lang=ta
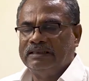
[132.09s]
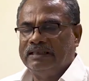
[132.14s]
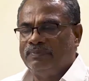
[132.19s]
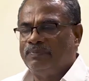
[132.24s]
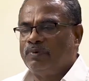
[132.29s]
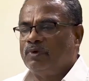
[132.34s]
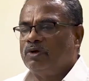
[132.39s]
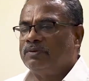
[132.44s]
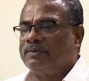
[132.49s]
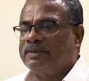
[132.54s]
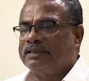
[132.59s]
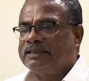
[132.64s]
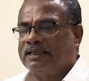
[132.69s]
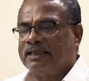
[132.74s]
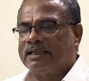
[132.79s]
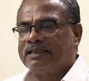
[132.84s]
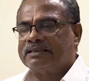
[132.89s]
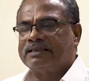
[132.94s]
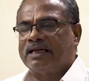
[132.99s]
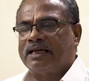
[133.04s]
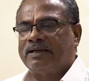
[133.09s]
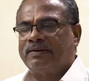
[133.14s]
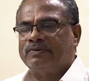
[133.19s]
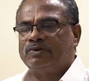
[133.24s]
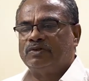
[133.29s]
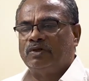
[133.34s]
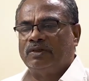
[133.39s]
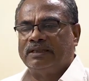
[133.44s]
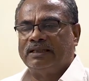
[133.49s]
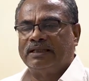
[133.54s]
இப்போது மத்திய
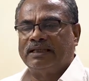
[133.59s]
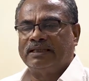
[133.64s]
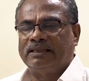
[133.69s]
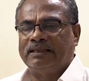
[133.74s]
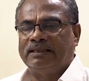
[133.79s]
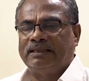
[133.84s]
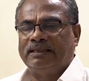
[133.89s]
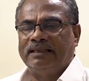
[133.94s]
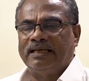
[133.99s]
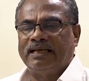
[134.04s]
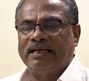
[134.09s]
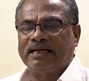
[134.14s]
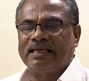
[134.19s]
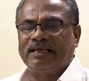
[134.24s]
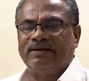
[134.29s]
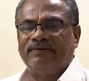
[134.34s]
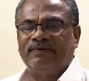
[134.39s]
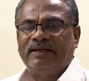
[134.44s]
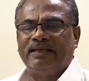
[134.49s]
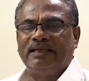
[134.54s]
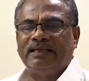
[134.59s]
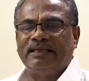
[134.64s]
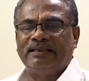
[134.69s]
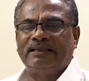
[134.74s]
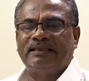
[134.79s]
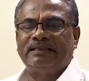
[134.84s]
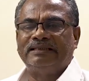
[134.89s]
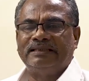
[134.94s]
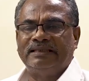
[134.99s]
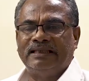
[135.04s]
அரசாங்கம் சொல்லுகிறது ஏற்கனவே
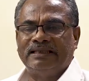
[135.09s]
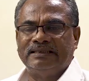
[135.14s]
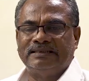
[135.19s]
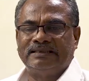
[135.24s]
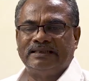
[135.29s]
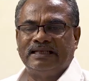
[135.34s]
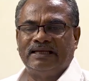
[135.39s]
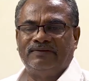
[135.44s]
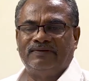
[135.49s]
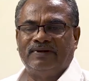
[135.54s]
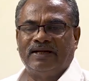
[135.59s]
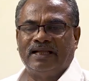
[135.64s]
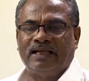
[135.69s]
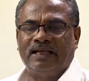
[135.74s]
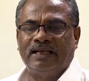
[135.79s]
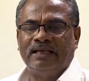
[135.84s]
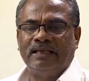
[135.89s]
இருந்த ஜிஎஸ்டியை விட